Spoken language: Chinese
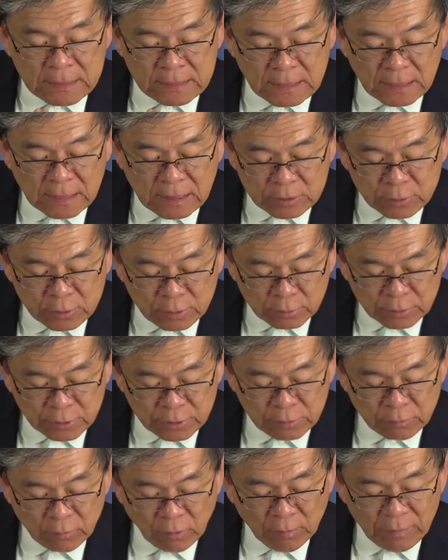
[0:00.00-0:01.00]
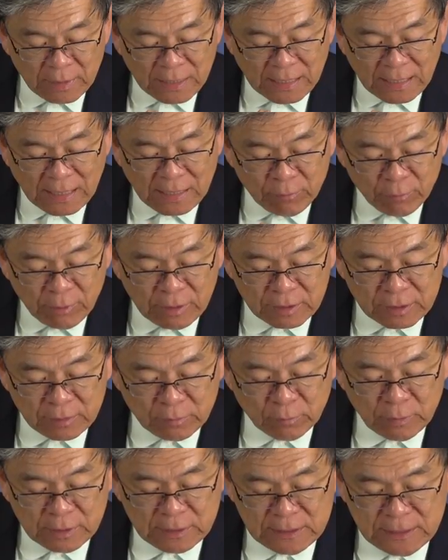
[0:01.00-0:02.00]
这个就是我们该问的
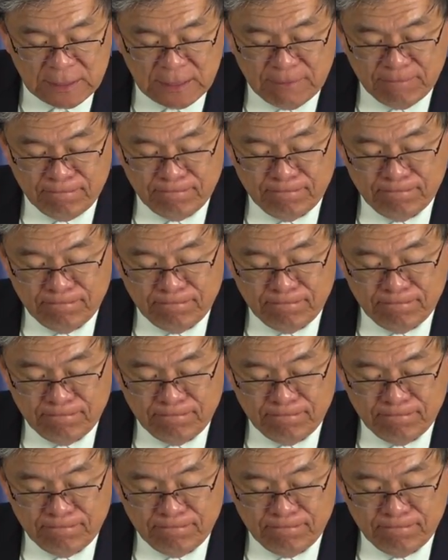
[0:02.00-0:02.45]
问题。